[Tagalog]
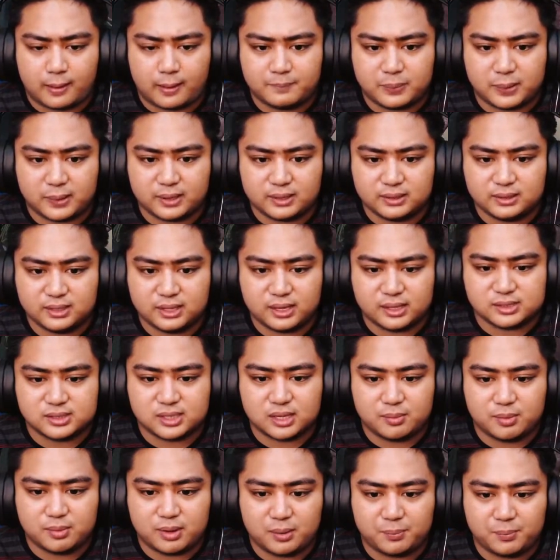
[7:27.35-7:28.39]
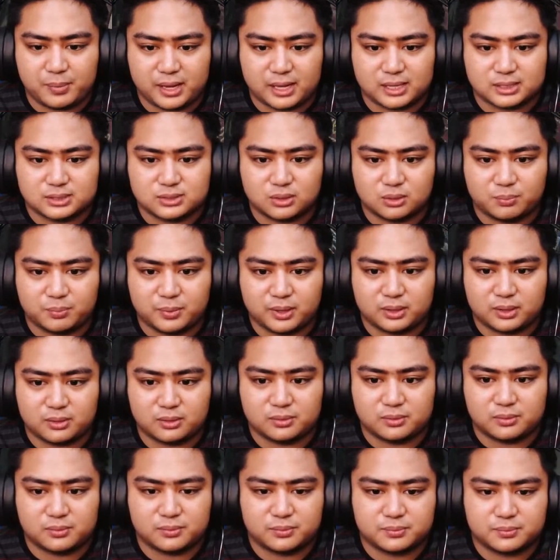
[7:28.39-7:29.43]
Parang di lang sila makapasok,
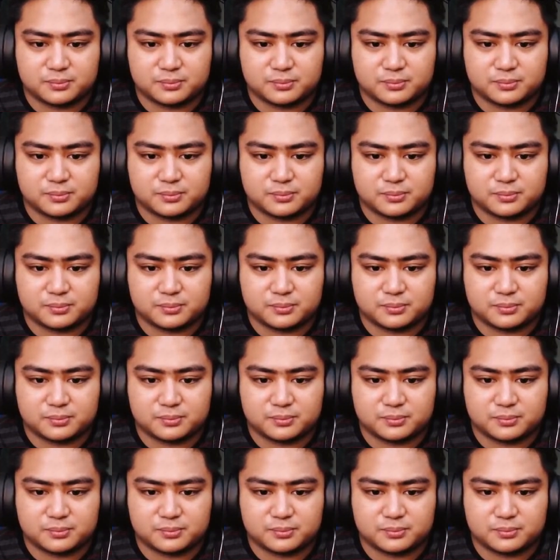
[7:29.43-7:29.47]
pero